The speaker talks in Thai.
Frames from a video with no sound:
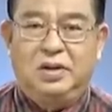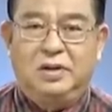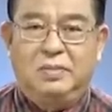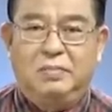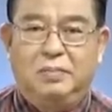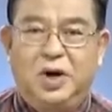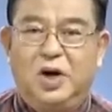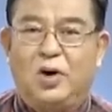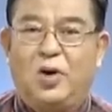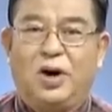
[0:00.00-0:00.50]

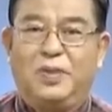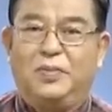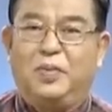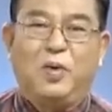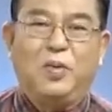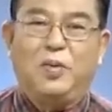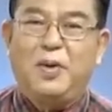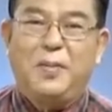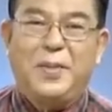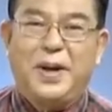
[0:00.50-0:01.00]
เมื่อก่อนผ
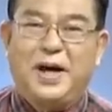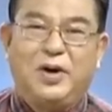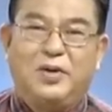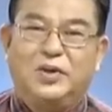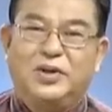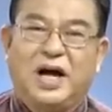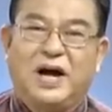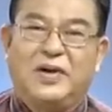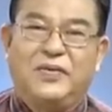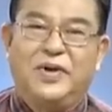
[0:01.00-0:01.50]
มก็ไม่เข้า
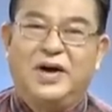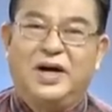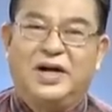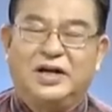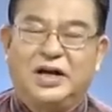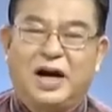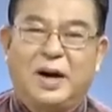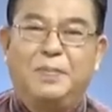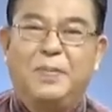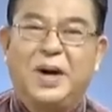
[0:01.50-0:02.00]
ใจว่า
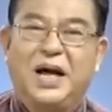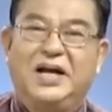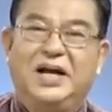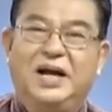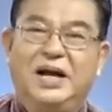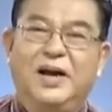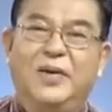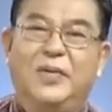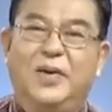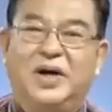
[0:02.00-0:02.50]
ทำไมถึ
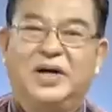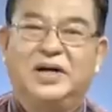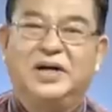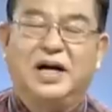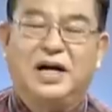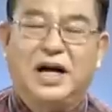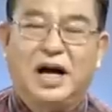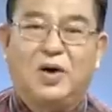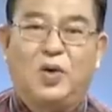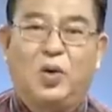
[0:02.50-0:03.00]
งเรียกว่าคือ
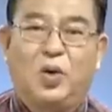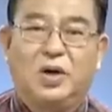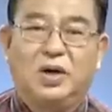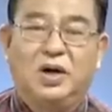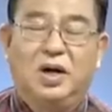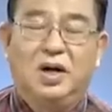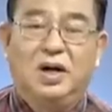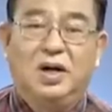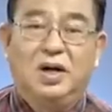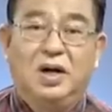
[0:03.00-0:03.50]
อนาคต
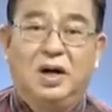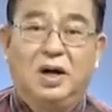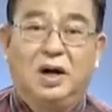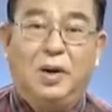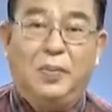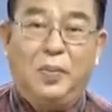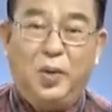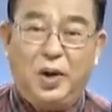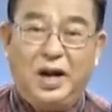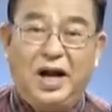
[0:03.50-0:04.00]
ก็
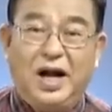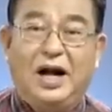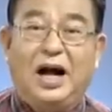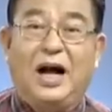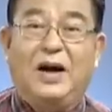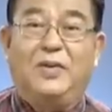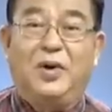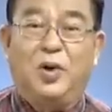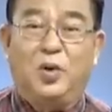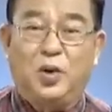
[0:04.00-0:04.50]
พูด
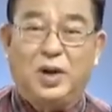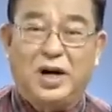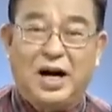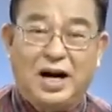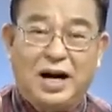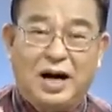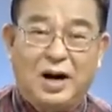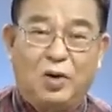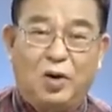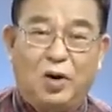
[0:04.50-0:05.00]
ง่ายๆว่าคนอ
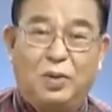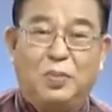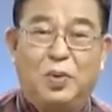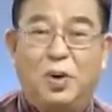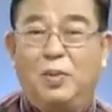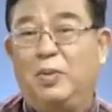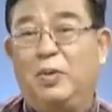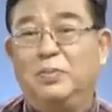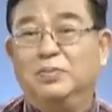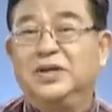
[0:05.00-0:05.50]
นาคต พว
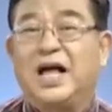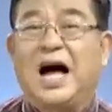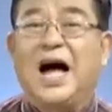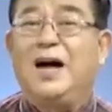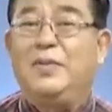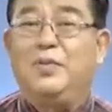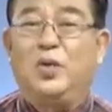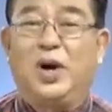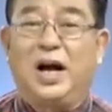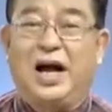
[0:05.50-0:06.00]
กผมตาย
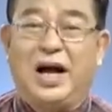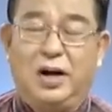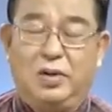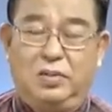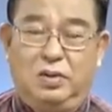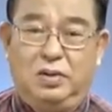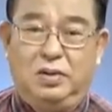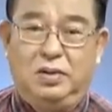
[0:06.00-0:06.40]
หมดแล้ว